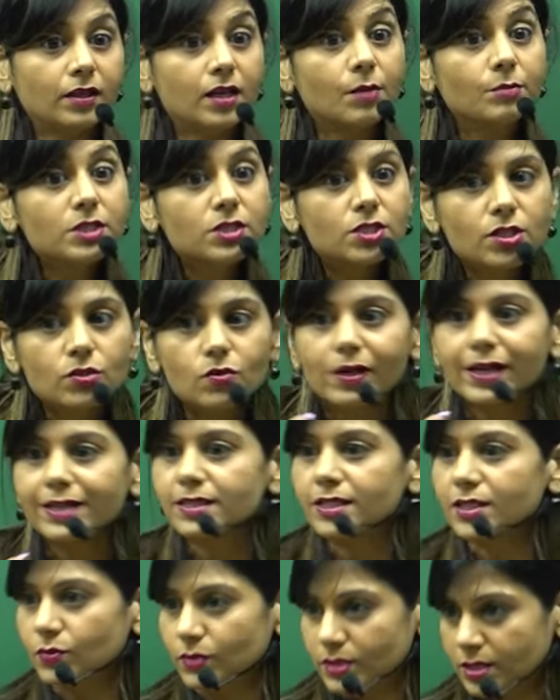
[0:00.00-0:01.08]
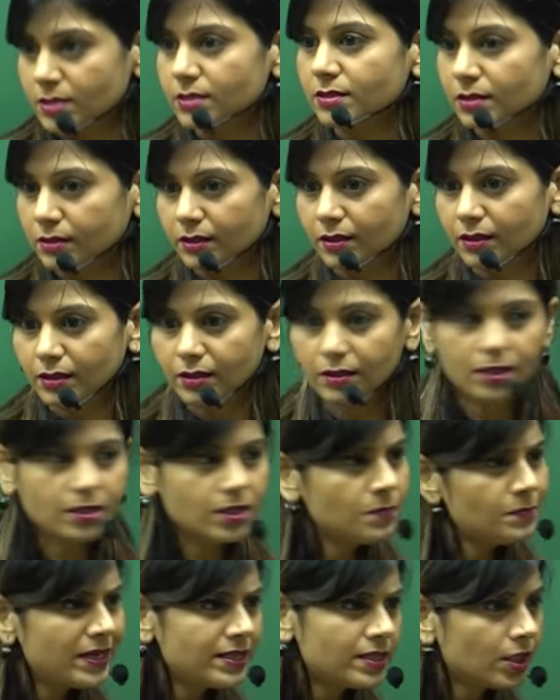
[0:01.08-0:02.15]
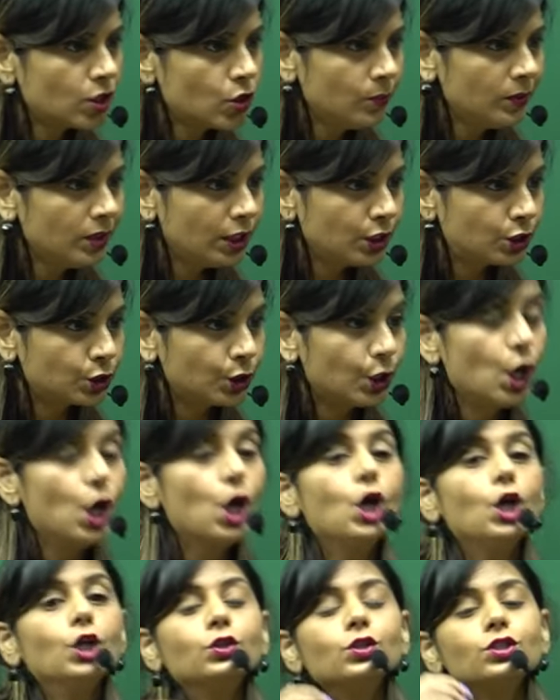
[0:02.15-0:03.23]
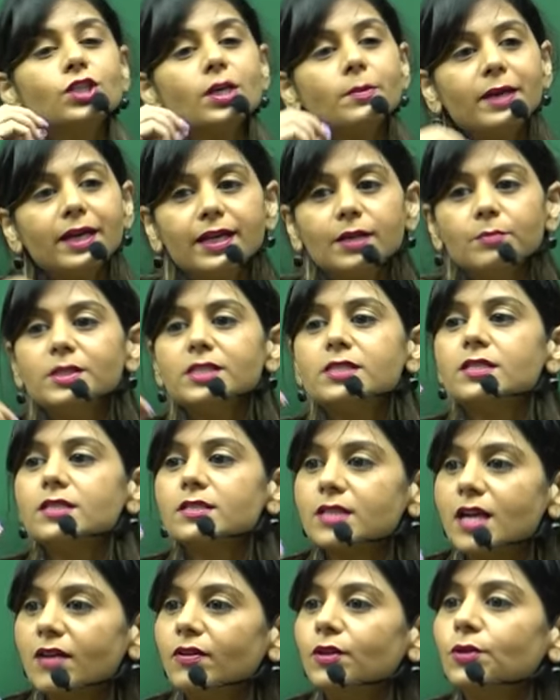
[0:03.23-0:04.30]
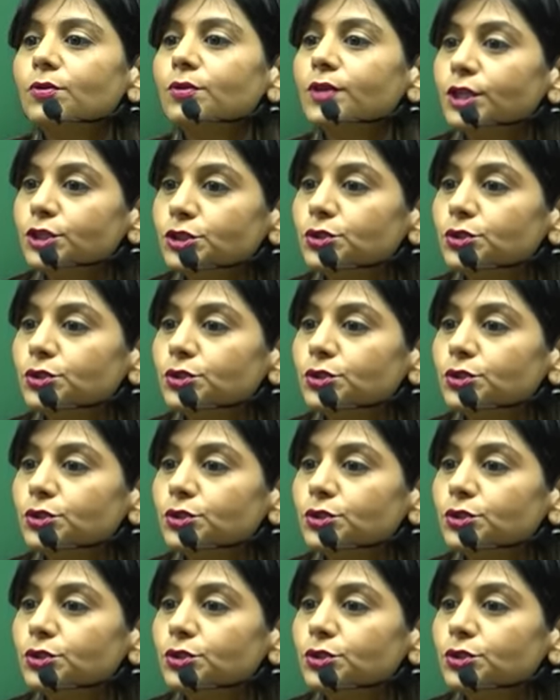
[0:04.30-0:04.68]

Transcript: हैं कि हम इस चीज़ को कैसे यूज़ कर सकते हैं दिस इज़ बेसिक ह्यूमन नेचर तो जब एलिमेंट्स डिस्कवर होना